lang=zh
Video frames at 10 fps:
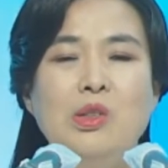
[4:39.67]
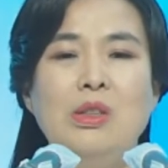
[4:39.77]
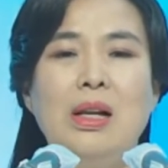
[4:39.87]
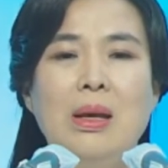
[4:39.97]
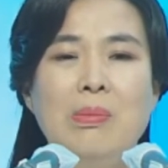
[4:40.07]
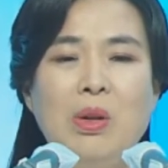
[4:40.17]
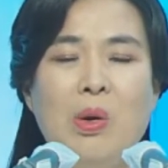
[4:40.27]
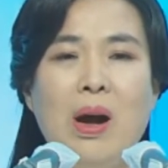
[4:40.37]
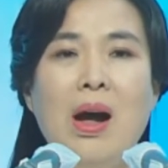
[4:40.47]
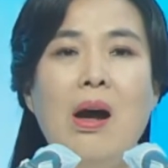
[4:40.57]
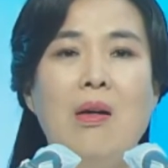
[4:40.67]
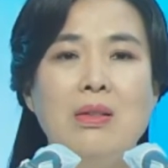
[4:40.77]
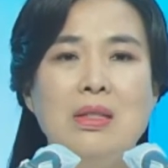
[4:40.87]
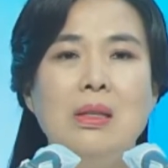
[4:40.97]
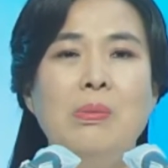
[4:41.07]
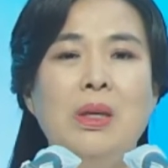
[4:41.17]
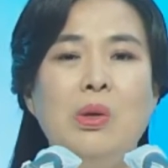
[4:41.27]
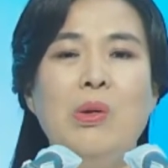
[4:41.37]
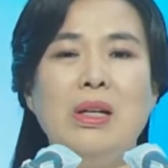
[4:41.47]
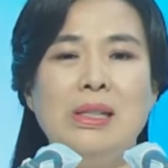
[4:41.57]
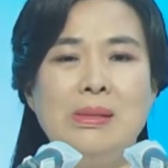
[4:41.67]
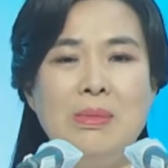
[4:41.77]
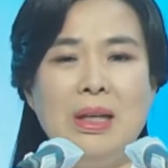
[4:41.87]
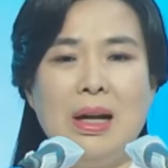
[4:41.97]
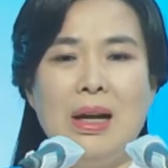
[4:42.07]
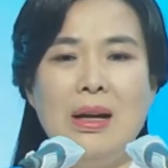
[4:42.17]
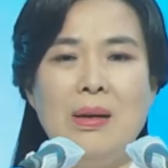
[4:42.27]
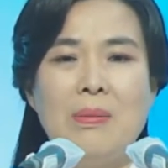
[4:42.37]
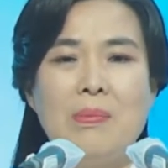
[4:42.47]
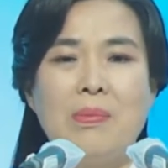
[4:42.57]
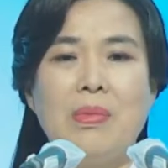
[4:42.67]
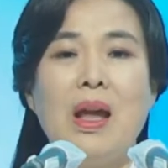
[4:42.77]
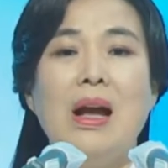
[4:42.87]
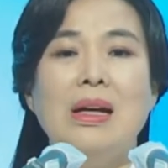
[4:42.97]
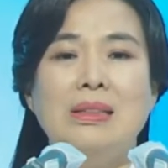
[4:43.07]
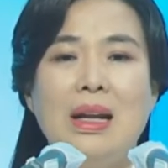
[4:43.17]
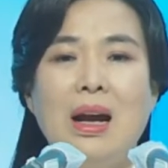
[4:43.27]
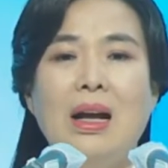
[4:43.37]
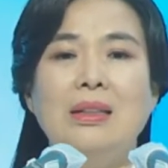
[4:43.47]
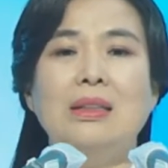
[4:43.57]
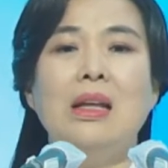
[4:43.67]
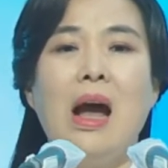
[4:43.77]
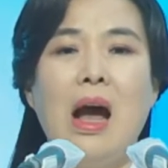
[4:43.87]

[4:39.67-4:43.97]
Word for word: 但那荣耀和幸福，怎能比得上新耶路撒冷呢？